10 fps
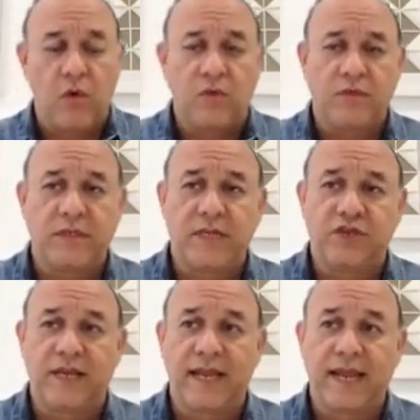ou
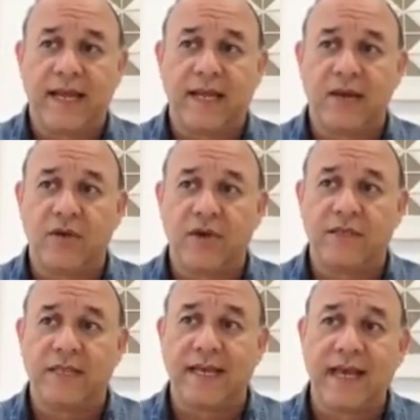seja, da
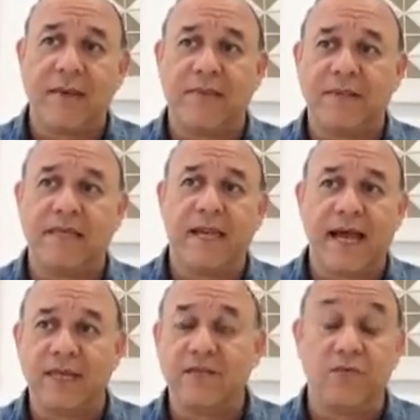nossa
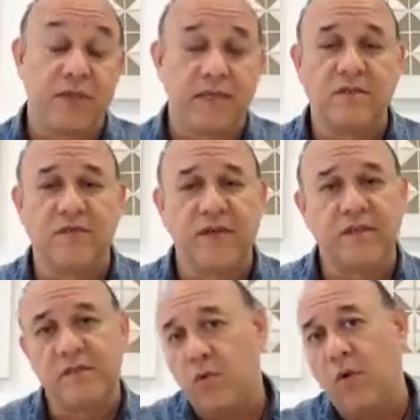incapacidade, muitas
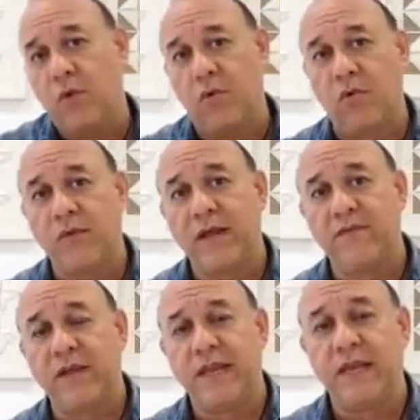vezes ou ao longo da
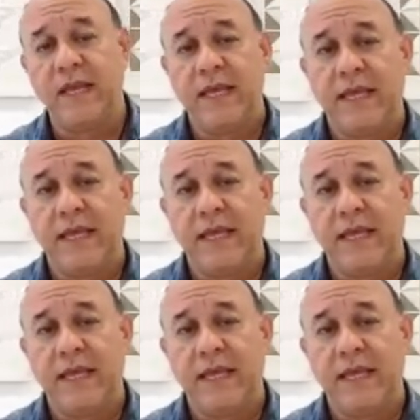vida,